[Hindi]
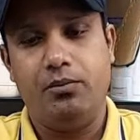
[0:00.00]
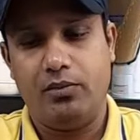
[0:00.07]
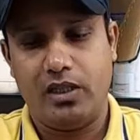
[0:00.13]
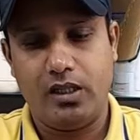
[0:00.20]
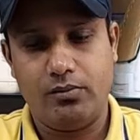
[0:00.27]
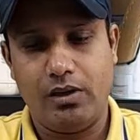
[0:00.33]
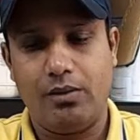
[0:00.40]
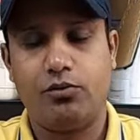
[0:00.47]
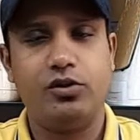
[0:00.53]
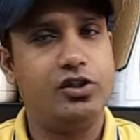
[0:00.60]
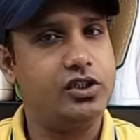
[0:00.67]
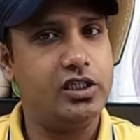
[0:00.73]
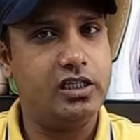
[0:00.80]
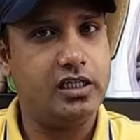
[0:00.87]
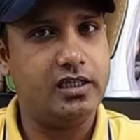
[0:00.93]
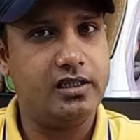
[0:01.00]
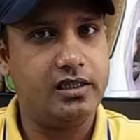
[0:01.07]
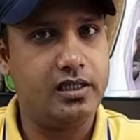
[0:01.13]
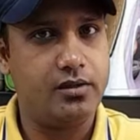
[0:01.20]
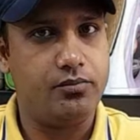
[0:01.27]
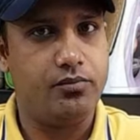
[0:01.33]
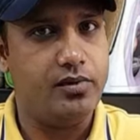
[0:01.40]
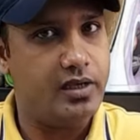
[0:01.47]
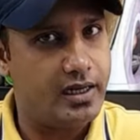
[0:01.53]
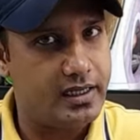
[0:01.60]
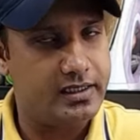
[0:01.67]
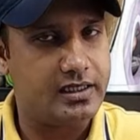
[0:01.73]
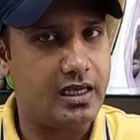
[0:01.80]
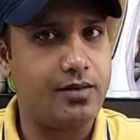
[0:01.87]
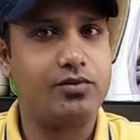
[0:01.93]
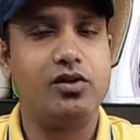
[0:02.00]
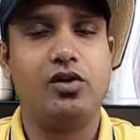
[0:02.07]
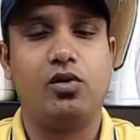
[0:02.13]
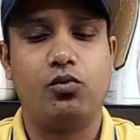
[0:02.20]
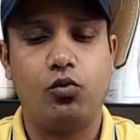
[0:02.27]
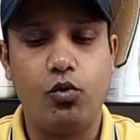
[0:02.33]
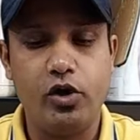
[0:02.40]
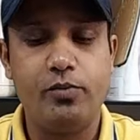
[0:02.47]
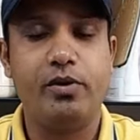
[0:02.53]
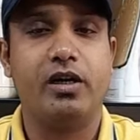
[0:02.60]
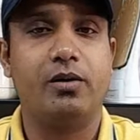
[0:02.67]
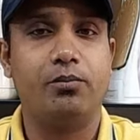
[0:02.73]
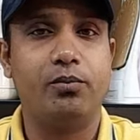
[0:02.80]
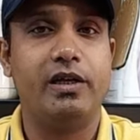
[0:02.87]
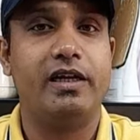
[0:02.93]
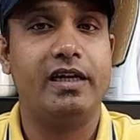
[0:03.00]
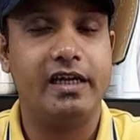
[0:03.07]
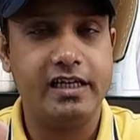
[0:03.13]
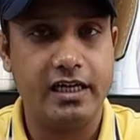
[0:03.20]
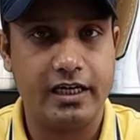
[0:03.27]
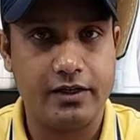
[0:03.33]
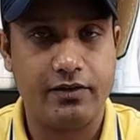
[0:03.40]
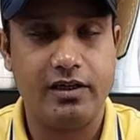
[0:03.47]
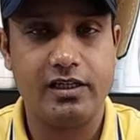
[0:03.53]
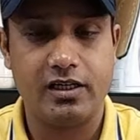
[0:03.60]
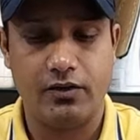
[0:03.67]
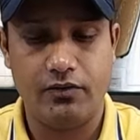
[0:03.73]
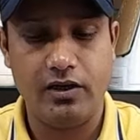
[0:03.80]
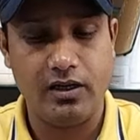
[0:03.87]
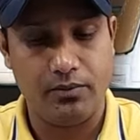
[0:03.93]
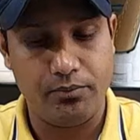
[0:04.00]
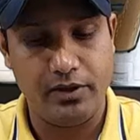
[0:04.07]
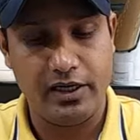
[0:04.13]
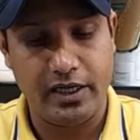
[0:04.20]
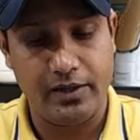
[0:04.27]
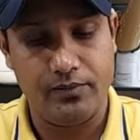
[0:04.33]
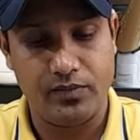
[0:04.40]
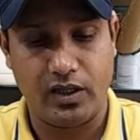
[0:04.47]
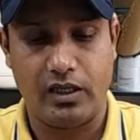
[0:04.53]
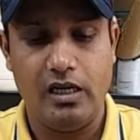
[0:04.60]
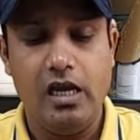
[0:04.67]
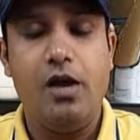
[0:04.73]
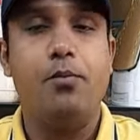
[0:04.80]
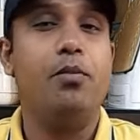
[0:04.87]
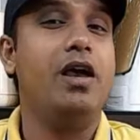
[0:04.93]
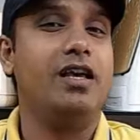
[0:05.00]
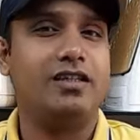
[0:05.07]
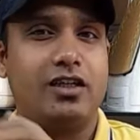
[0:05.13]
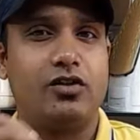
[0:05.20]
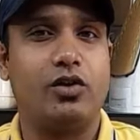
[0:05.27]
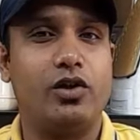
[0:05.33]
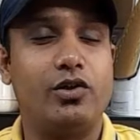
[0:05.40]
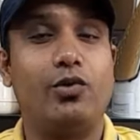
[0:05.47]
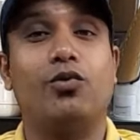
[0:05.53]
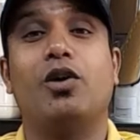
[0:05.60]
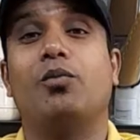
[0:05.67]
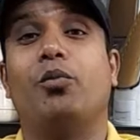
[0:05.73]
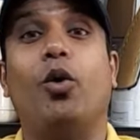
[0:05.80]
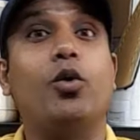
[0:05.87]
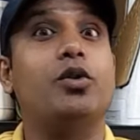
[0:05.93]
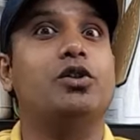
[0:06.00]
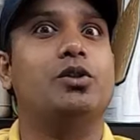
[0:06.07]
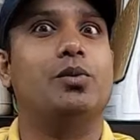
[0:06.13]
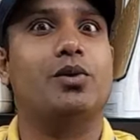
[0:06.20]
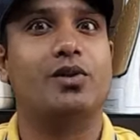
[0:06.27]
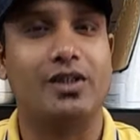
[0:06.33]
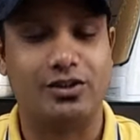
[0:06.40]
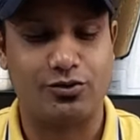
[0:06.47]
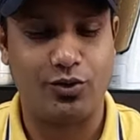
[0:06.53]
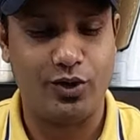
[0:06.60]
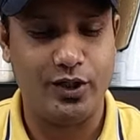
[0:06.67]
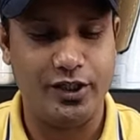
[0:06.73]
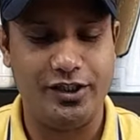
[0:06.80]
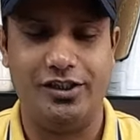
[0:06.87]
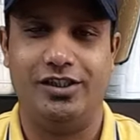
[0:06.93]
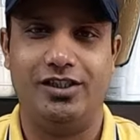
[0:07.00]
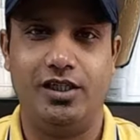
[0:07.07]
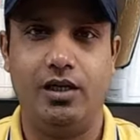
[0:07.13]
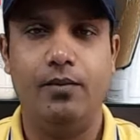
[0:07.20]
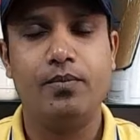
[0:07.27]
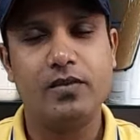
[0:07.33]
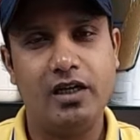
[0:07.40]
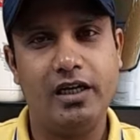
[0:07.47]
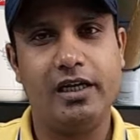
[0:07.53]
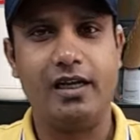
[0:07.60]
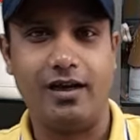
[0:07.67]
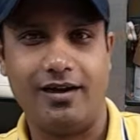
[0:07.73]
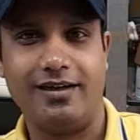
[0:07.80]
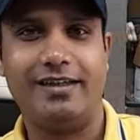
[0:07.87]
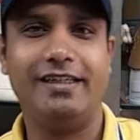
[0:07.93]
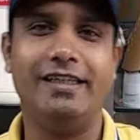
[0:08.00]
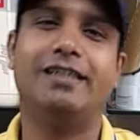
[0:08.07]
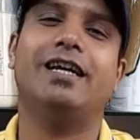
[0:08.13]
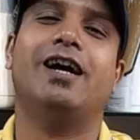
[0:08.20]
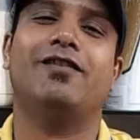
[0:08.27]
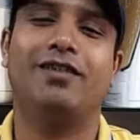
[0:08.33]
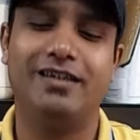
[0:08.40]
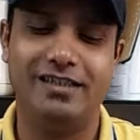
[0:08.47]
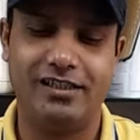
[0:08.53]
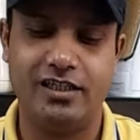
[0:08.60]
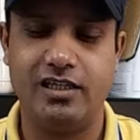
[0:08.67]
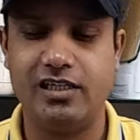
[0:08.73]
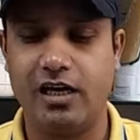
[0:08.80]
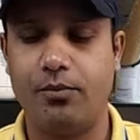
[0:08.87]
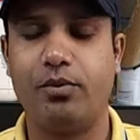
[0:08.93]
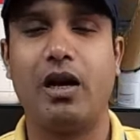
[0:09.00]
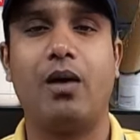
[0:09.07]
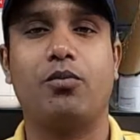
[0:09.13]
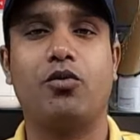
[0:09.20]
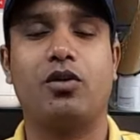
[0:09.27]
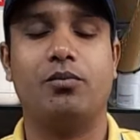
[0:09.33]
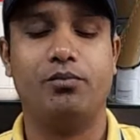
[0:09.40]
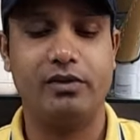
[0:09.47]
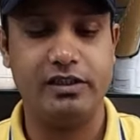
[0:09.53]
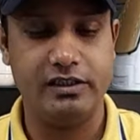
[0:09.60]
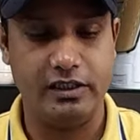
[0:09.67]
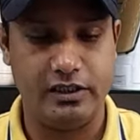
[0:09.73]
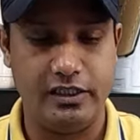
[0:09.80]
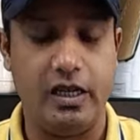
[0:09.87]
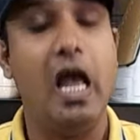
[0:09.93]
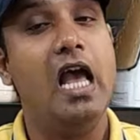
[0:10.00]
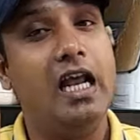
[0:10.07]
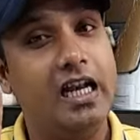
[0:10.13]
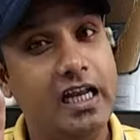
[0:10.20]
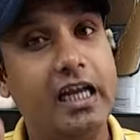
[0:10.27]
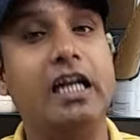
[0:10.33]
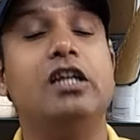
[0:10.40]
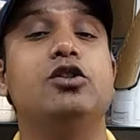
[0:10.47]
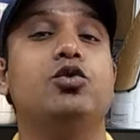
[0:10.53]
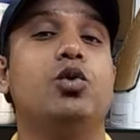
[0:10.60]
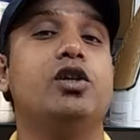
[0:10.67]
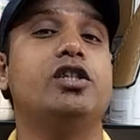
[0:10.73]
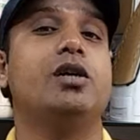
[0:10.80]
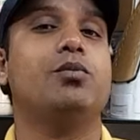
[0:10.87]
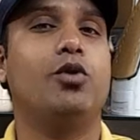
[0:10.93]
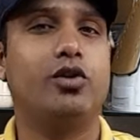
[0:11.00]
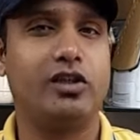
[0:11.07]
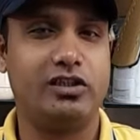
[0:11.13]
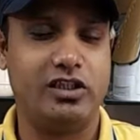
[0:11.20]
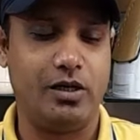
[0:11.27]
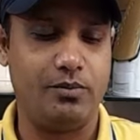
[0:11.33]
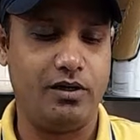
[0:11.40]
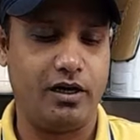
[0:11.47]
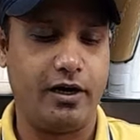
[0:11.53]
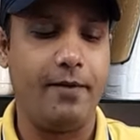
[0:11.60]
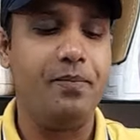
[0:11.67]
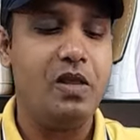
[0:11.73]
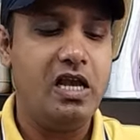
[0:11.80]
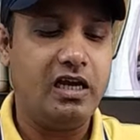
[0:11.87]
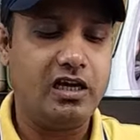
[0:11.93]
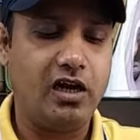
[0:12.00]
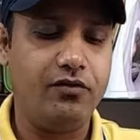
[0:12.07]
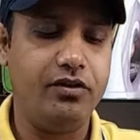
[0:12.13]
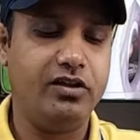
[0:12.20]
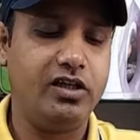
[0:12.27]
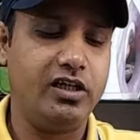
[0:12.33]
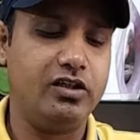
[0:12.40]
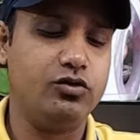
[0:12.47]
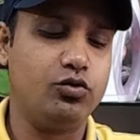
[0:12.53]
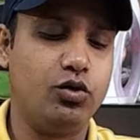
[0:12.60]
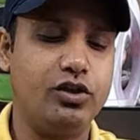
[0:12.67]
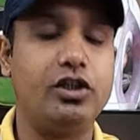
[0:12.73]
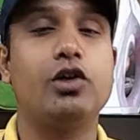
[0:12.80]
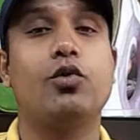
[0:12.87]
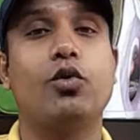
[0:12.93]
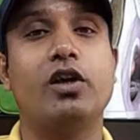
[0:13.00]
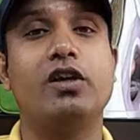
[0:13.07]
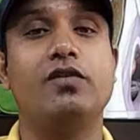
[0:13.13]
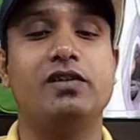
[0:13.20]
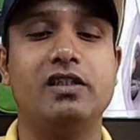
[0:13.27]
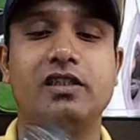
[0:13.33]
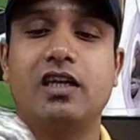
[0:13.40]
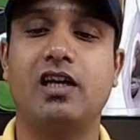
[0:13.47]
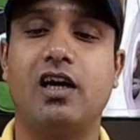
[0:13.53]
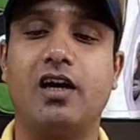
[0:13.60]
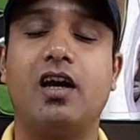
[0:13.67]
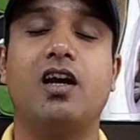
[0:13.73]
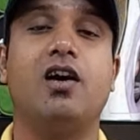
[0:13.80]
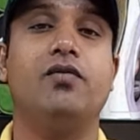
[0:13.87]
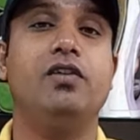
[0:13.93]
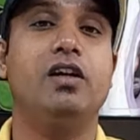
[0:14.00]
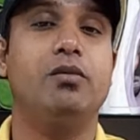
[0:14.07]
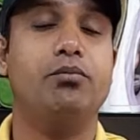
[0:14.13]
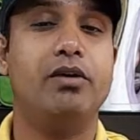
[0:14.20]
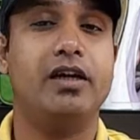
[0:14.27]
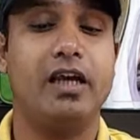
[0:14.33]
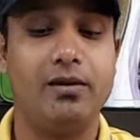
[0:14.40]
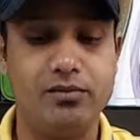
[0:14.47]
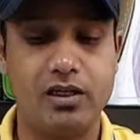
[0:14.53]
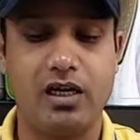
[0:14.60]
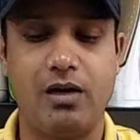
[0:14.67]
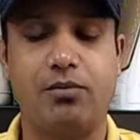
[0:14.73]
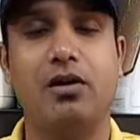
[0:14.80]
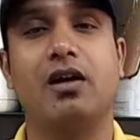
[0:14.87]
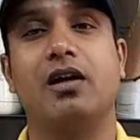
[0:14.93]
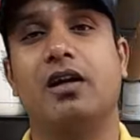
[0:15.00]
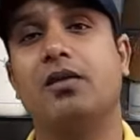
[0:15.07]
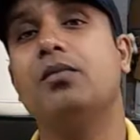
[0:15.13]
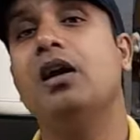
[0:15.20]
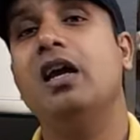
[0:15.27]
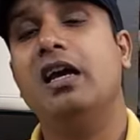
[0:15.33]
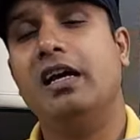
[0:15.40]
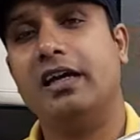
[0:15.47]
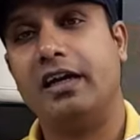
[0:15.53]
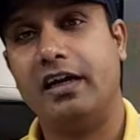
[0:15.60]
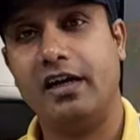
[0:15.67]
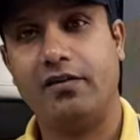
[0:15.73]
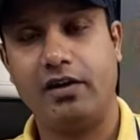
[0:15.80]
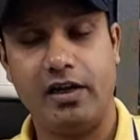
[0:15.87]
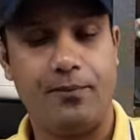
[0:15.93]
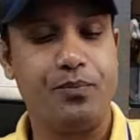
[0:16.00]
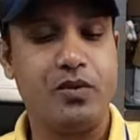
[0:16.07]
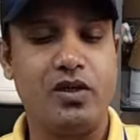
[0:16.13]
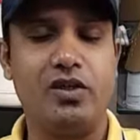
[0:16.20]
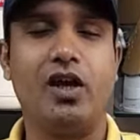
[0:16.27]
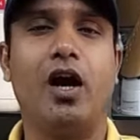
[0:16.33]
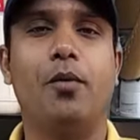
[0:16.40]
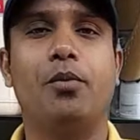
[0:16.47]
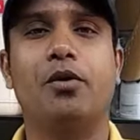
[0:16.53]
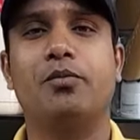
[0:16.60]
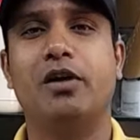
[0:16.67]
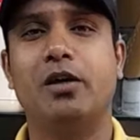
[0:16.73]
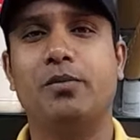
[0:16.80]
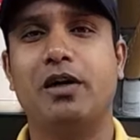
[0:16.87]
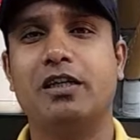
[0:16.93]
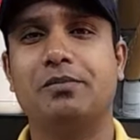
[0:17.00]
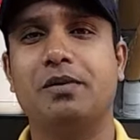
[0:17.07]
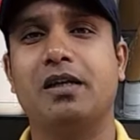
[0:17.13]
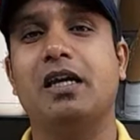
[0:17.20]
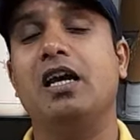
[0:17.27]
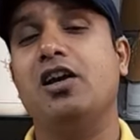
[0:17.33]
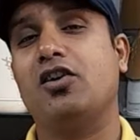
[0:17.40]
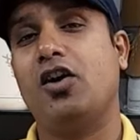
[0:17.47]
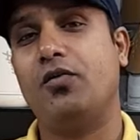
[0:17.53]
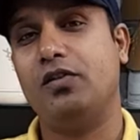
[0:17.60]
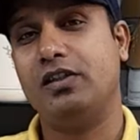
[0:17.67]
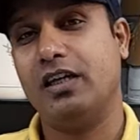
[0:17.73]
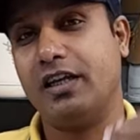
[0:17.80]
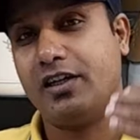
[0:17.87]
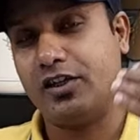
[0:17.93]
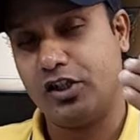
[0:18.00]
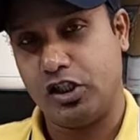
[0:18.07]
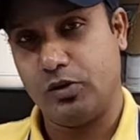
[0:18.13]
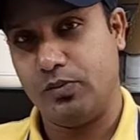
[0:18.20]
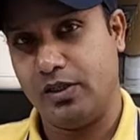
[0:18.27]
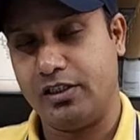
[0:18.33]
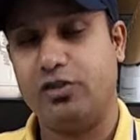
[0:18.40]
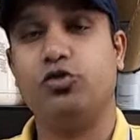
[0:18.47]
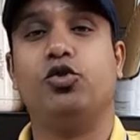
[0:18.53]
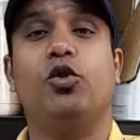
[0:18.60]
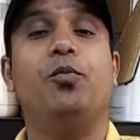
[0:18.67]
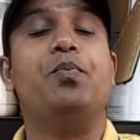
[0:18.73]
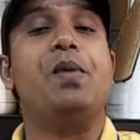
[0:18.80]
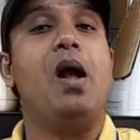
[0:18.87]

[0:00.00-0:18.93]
मतलब आपको स्टील के अंदर मेरे हिसाब से कोई भी कंप्लेंट नहीं आने वाली काफ़ी लंबे टाइम तक मैं ऐसा तो नहीं कहूँगा बहुत ही ज़बरदस्त क्वालिटी की स्टील लेकिन हाँ ठीक ठाक वाली स्टील यहाँ पर आपको कंपनी देती है लेकिन इंसुलेशन बहुत अच्छा मिल रहा है काफ़ी थिक इंसुलेशन होने की वजह से खाना काफ़ी लंबे टाइम तक आपका गर्म रहने वाला है यहाँ पर मेरे पास में काफ़ी सारे कस्टमर्स जो